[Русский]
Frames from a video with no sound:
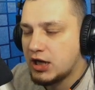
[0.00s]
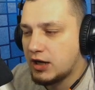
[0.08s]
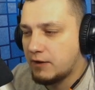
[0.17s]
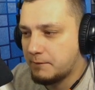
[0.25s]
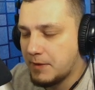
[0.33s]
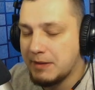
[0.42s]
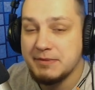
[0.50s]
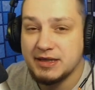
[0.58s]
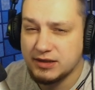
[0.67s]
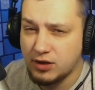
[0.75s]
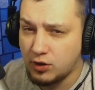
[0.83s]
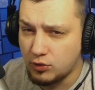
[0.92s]
в
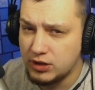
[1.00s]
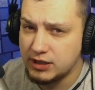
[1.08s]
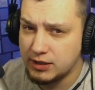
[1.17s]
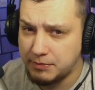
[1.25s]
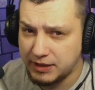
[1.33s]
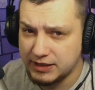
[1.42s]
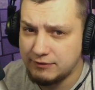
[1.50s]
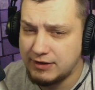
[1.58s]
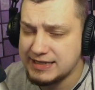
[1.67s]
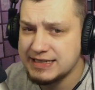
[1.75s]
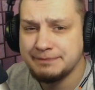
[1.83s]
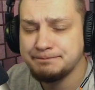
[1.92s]
момент ролика
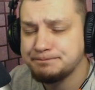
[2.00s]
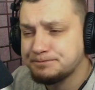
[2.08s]
продаваться